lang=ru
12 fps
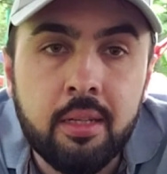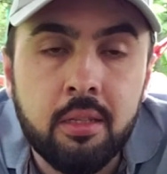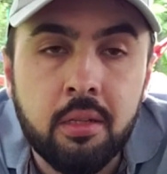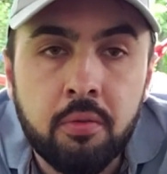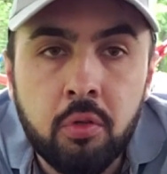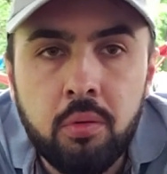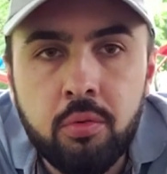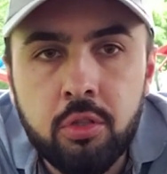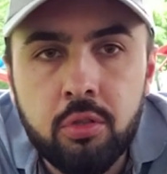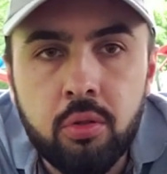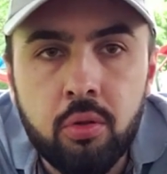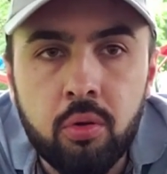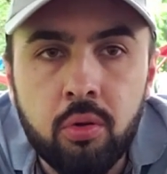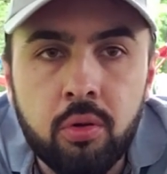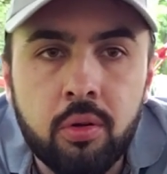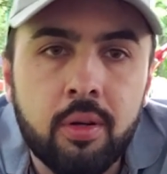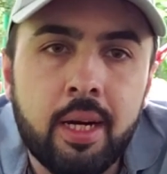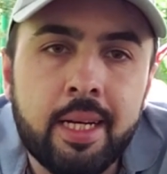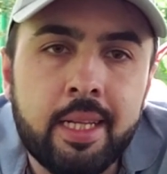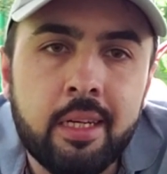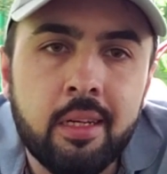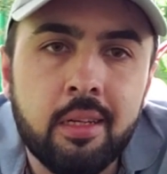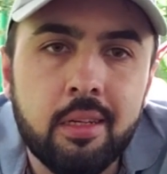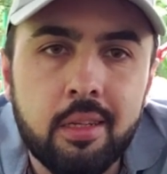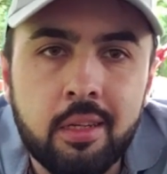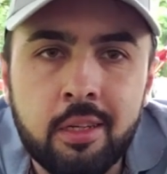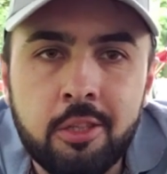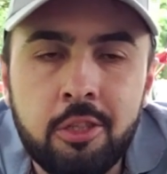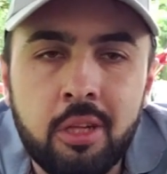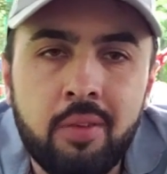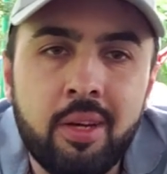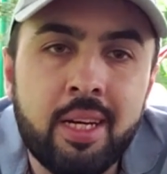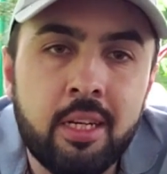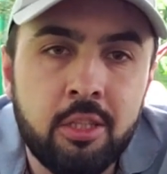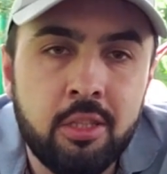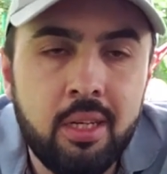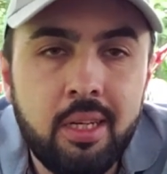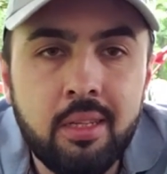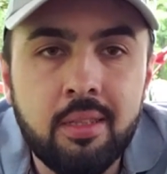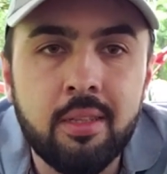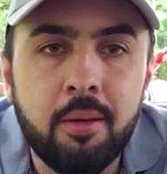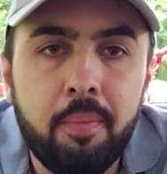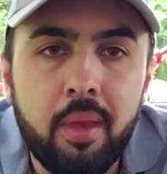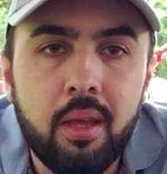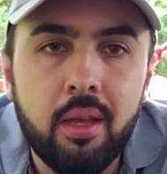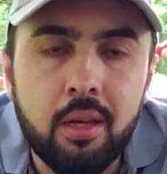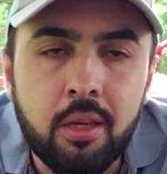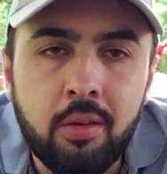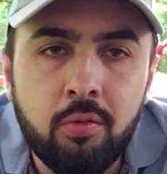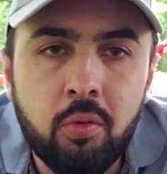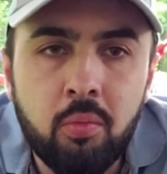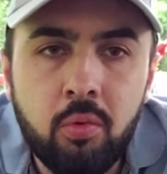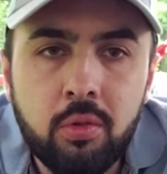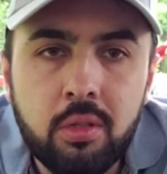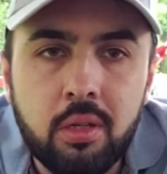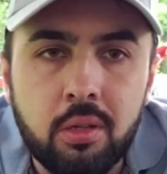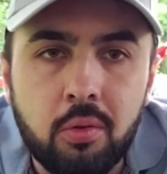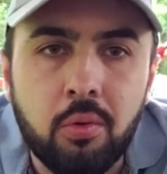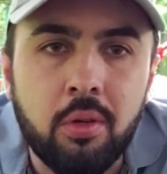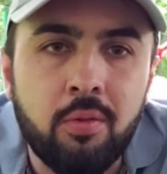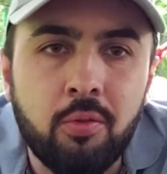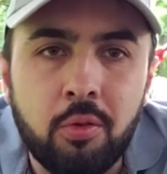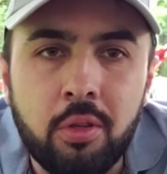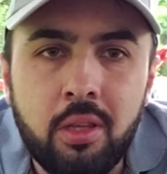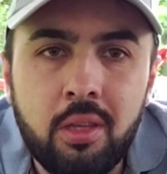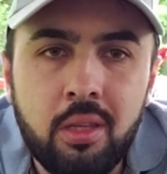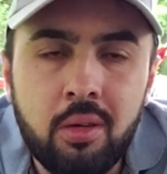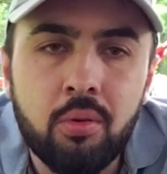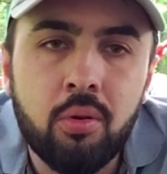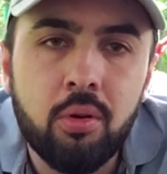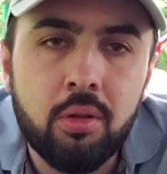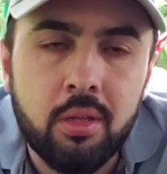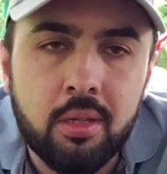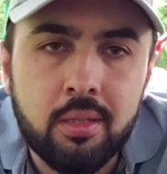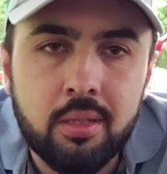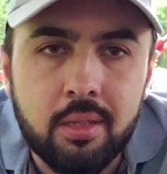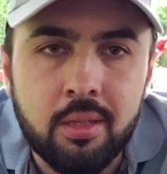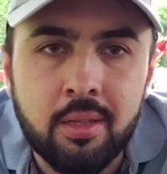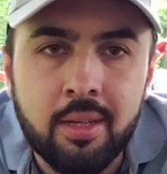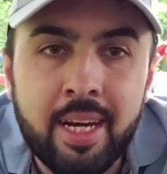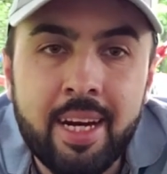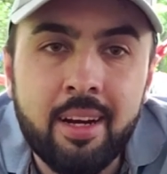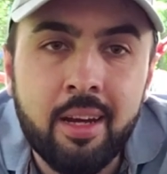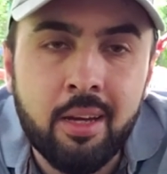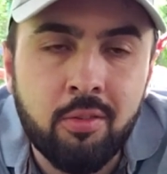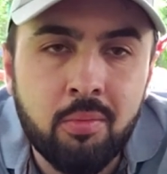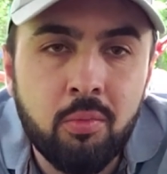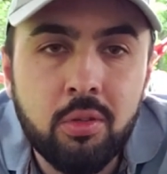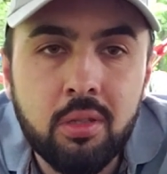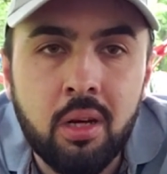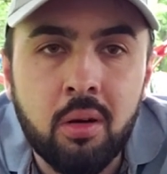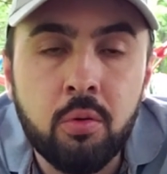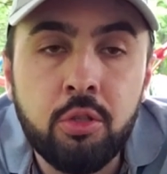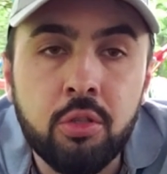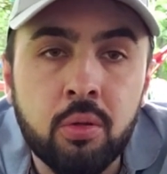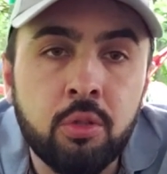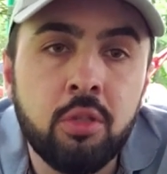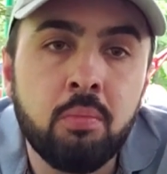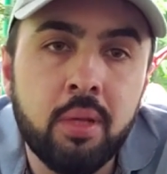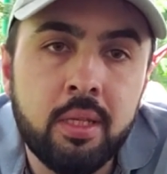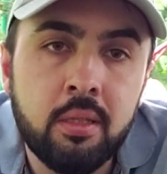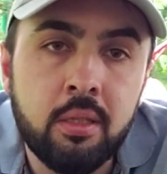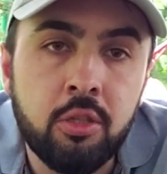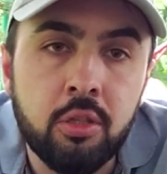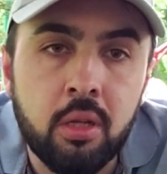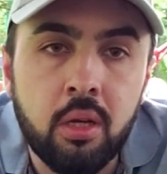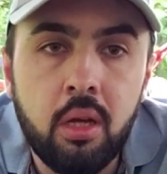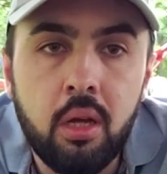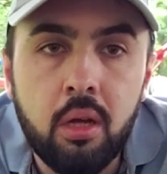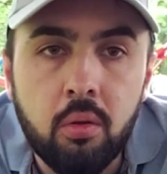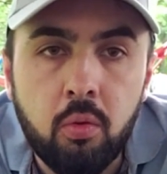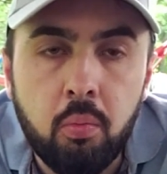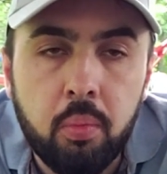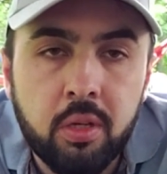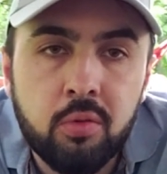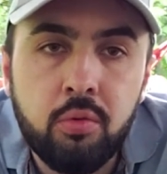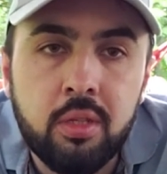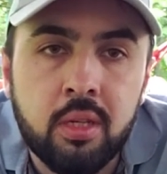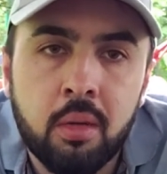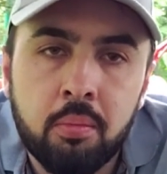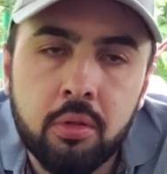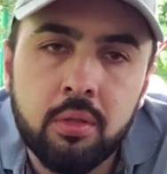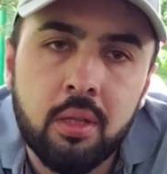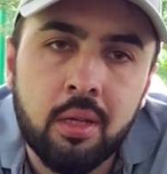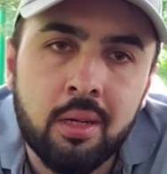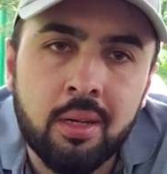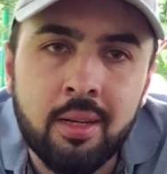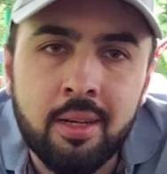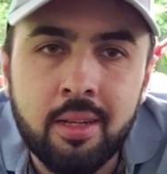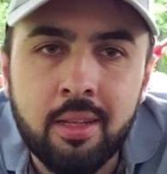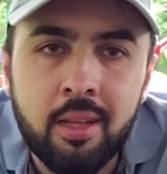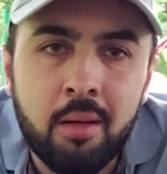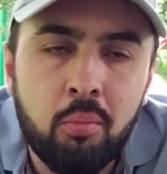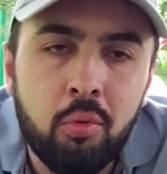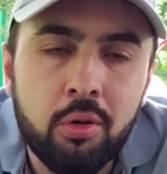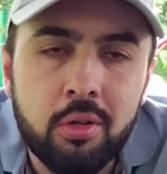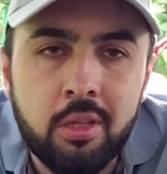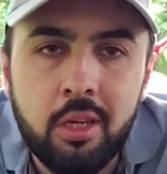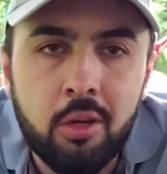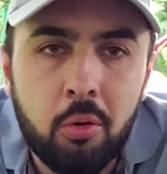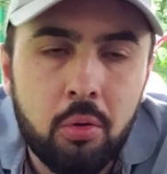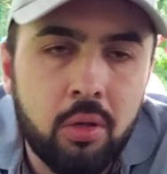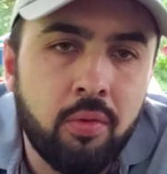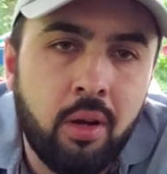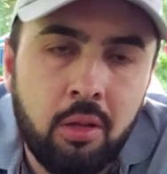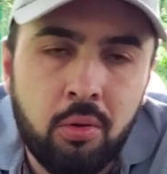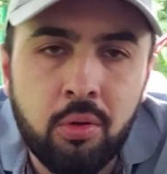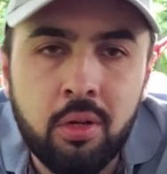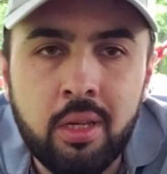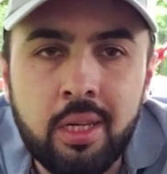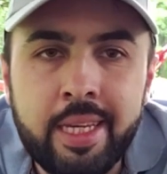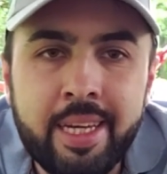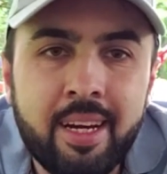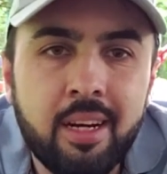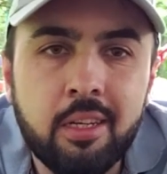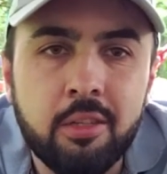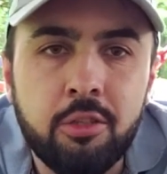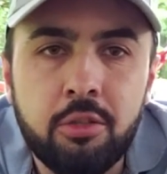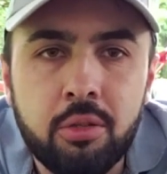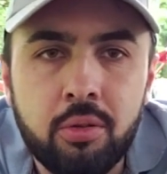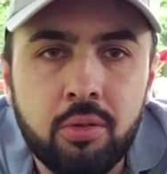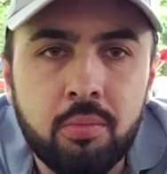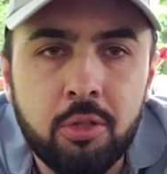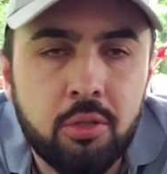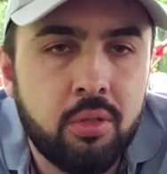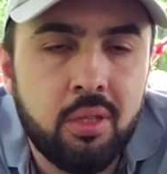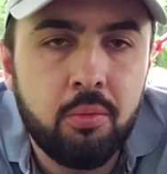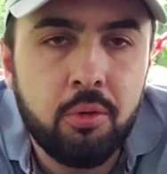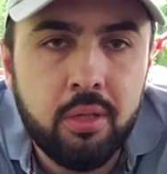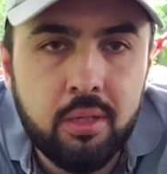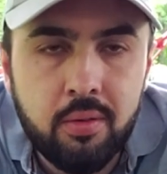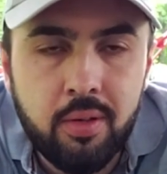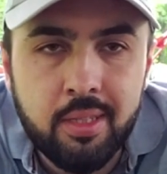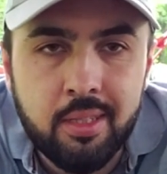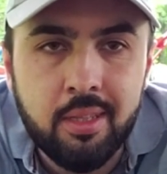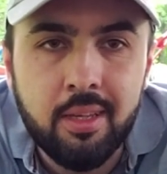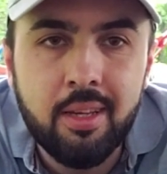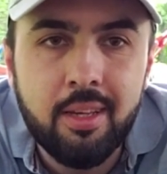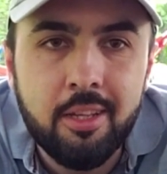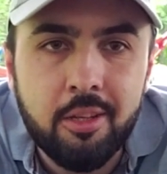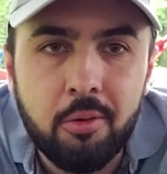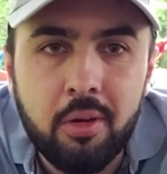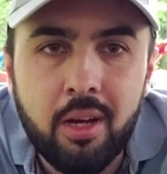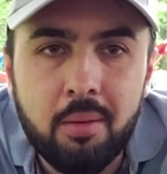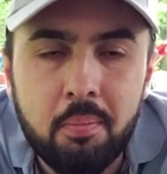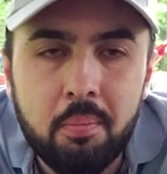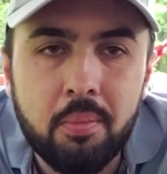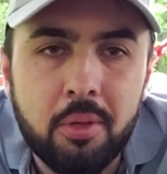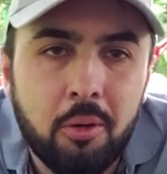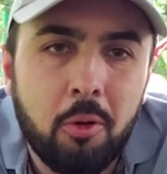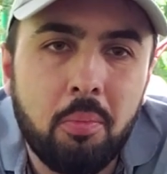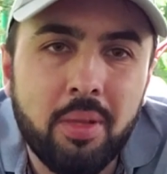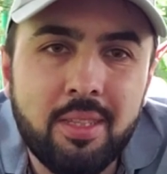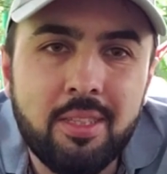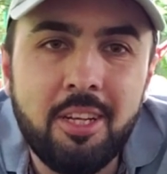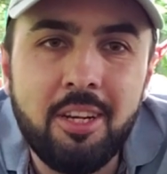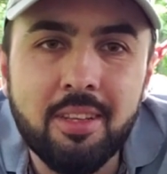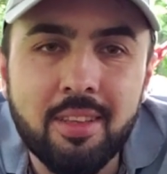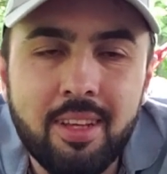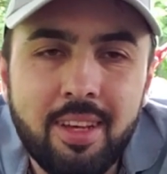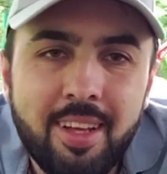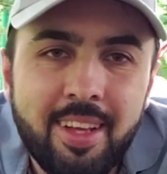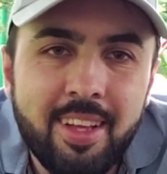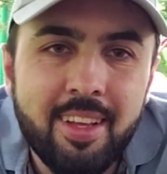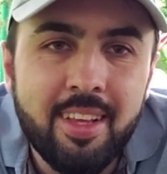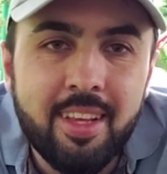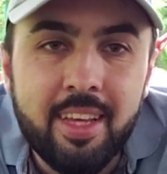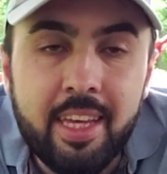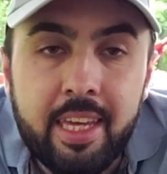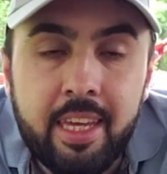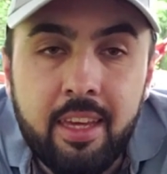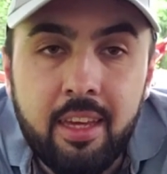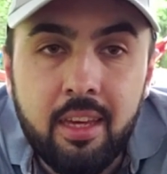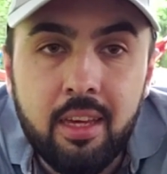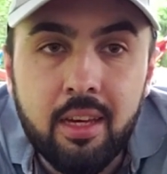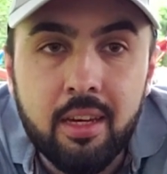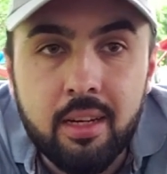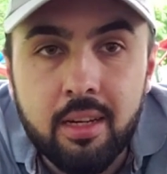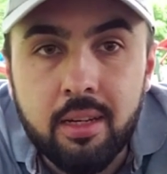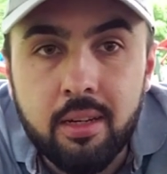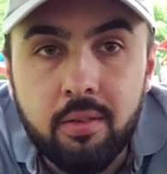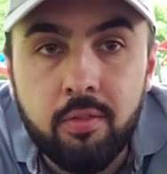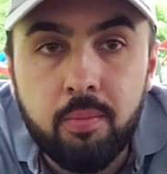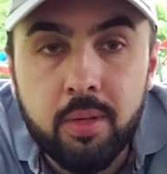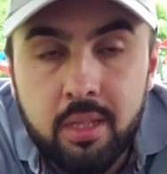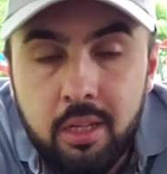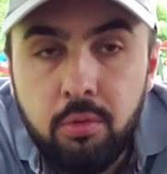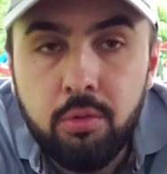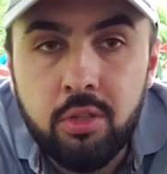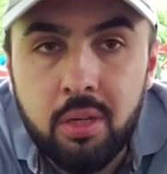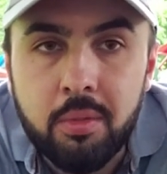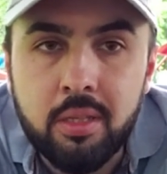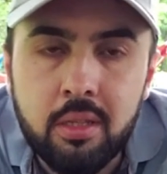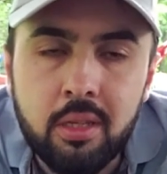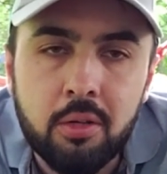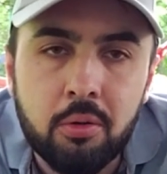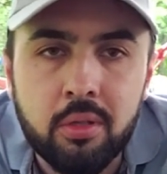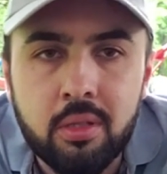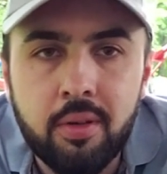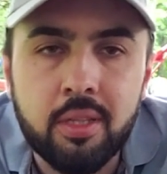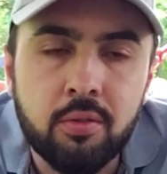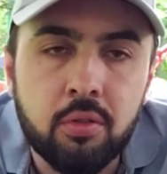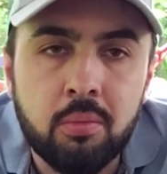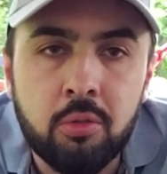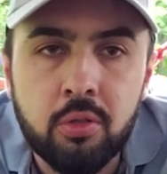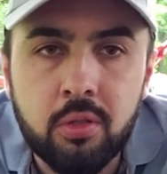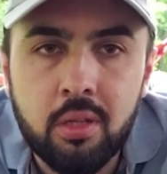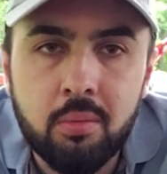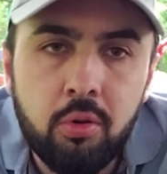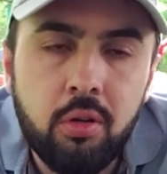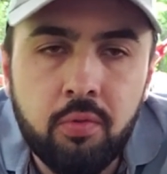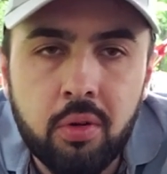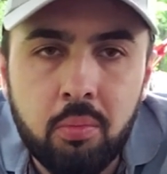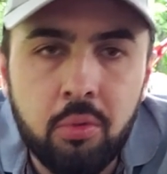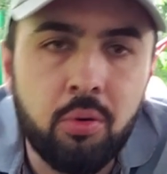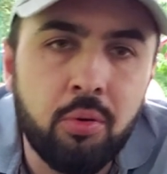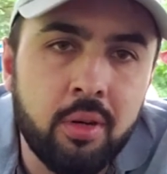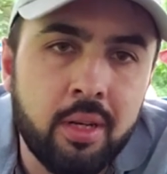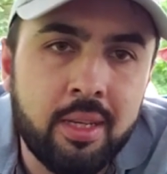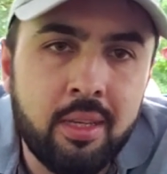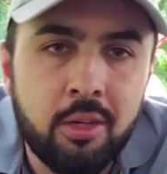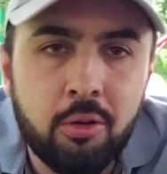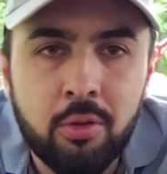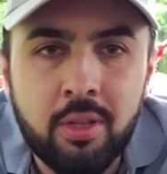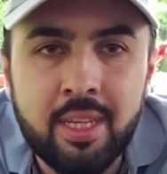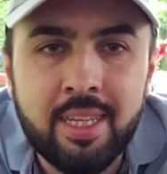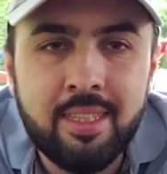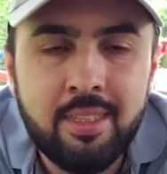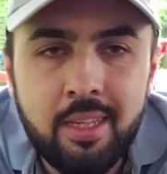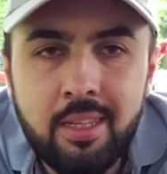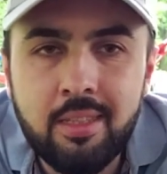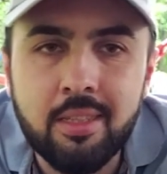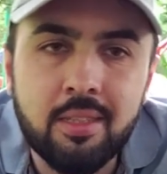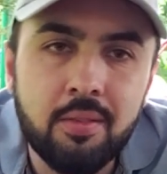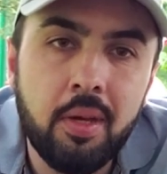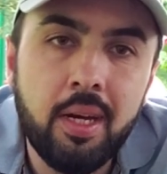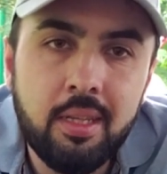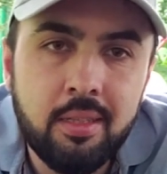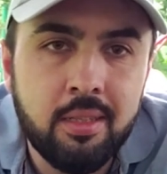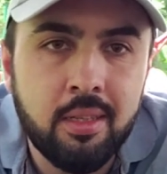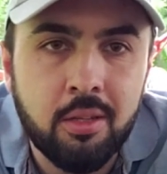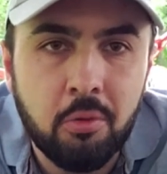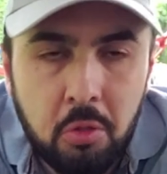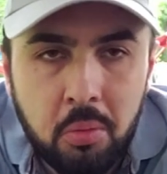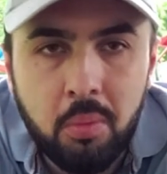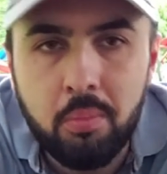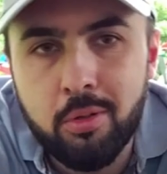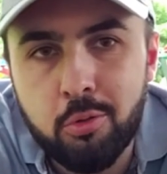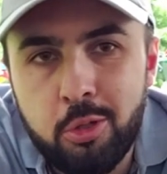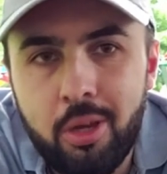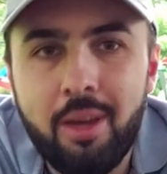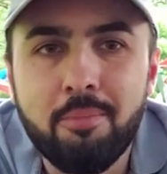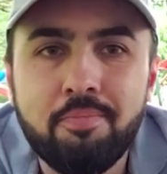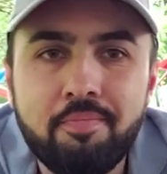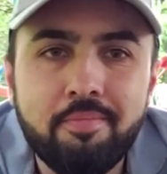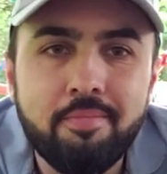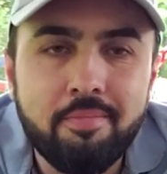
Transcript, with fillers: Дело в том, что когда человек рождается, его мозг, ну, его неокортекс, э, кора его мозга очень-очень пластична. Ну, по сути, это просто набор нейронов, которые никак еще между собой не связаны. Ну, как такой пластилин. И э, в последующем эти нейроны связываются между собой, формируя нейронные сети, связи, ну и мы получаем